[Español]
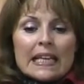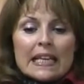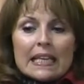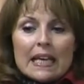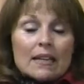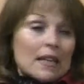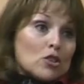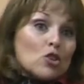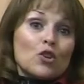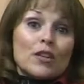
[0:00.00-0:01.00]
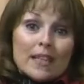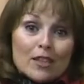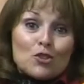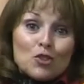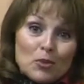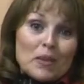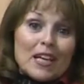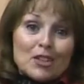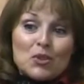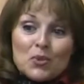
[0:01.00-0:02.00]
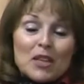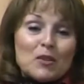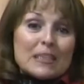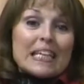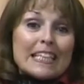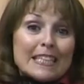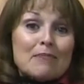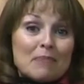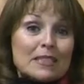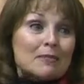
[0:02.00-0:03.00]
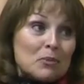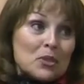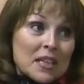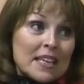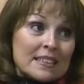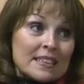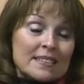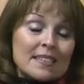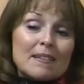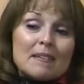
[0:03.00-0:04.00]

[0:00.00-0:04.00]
la, teología, estoy olvidando, una de nuestras líneas más importantes.